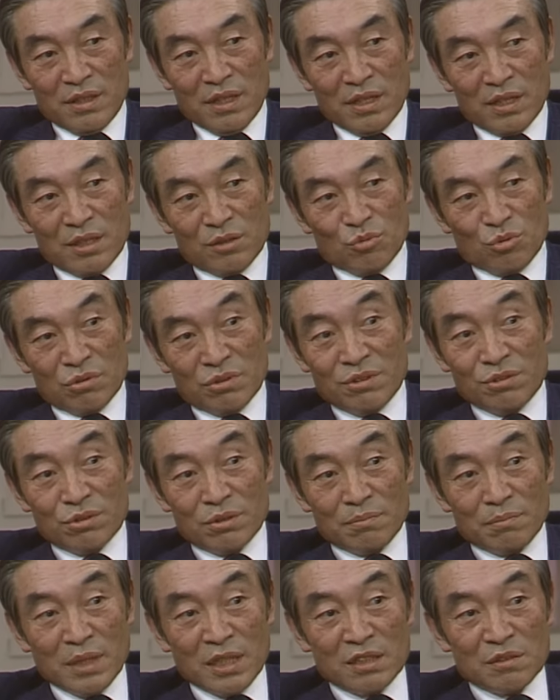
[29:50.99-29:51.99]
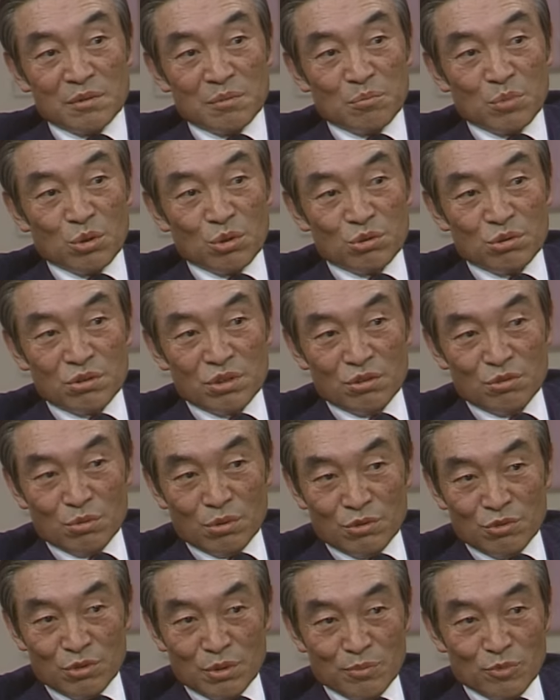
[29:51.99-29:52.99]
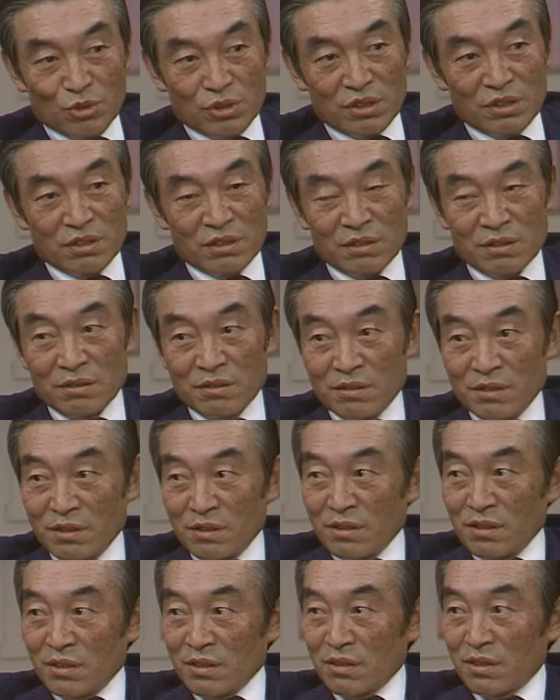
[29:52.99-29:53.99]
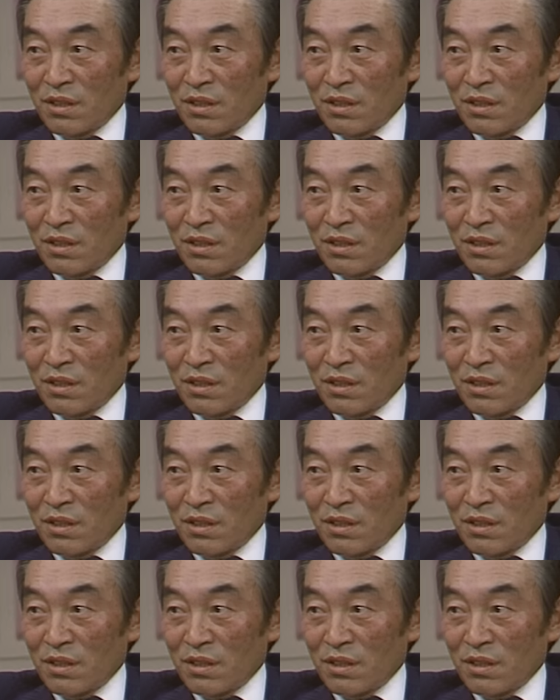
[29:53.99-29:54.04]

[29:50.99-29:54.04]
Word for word: 내가 돈이 좀 많으면 모조리 돈좀 줘서 네.